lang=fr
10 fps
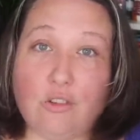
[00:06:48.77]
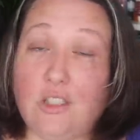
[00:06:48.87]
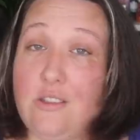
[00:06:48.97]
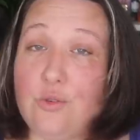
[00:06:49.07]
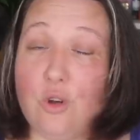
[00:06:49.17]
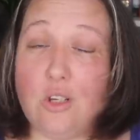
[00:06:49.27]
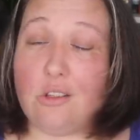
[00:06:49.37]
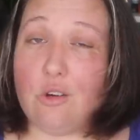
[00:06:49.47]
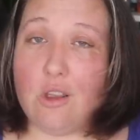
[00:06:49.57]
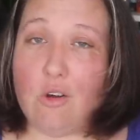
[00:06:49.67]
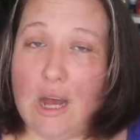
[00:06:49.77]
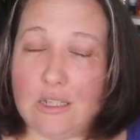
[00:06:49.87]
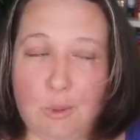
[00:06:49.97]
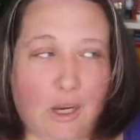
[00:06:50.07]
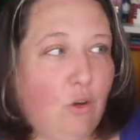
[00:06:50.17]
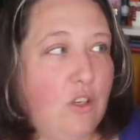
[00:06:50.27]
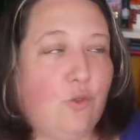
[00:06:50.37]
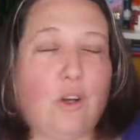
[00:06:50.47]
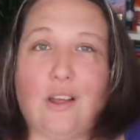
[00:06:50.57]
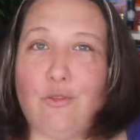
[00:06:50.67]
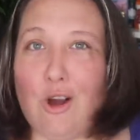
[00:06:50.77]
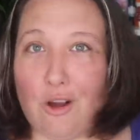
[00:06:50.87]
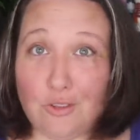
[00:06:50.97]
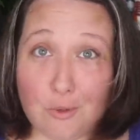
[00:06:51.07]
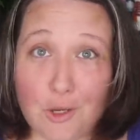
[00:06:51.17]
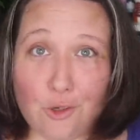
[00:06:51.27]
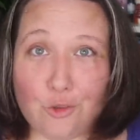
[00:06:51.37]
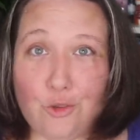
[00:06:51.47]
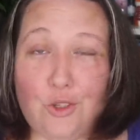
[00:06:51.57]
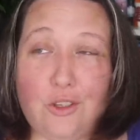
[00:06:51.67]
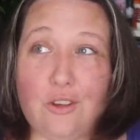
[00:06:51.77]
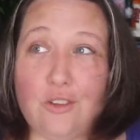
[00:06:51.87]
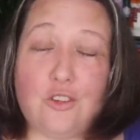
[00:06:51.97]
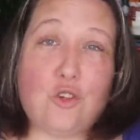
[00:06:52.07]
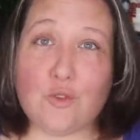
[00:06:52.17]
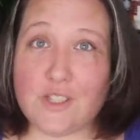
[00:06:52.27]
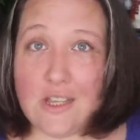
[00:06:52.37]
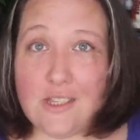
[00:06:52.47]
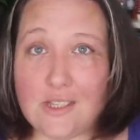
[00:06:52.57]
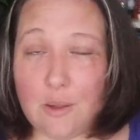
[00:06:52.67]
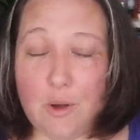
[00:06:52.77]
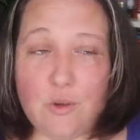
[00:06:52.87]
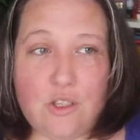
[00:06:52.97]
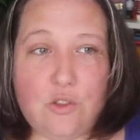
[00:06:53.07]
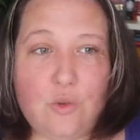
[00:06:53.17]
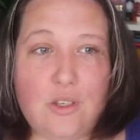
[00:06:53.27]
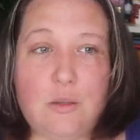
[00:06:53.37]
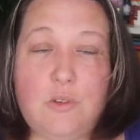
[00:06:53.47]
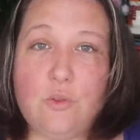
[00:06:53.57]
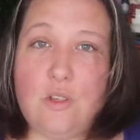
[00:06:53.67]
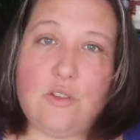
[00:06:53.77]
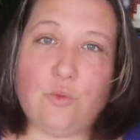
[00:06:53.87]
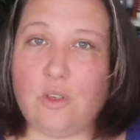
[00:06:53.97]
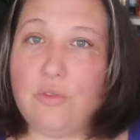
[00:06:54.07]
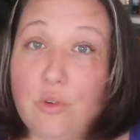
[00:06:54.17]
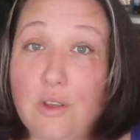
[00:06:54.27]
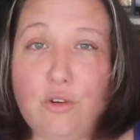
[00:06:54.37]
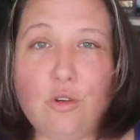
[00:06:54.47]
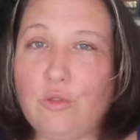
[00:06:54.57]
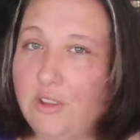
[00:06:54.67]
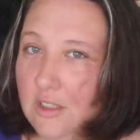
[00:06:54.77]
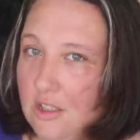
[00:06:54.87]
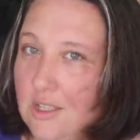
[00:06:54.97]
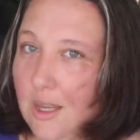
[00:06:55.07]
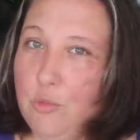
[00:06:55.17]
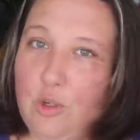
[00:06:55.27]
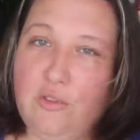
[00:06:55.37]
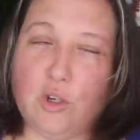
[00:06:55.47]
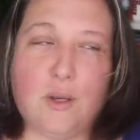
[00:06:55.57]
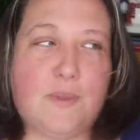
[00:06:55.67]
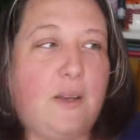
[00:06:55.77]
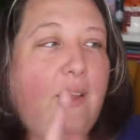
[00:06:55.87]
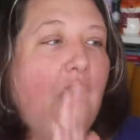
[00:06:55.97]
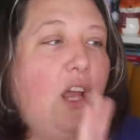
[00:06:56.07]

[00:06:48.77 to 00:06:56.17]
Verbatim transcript: édition collector et en hardback, quoi, histoire d'avoir. C'est bien quand euh, les. Je trouve ça assez sympa aussi de soutenir les maisons d'édition qui font l'effort de faire des très beaux livres comme ça.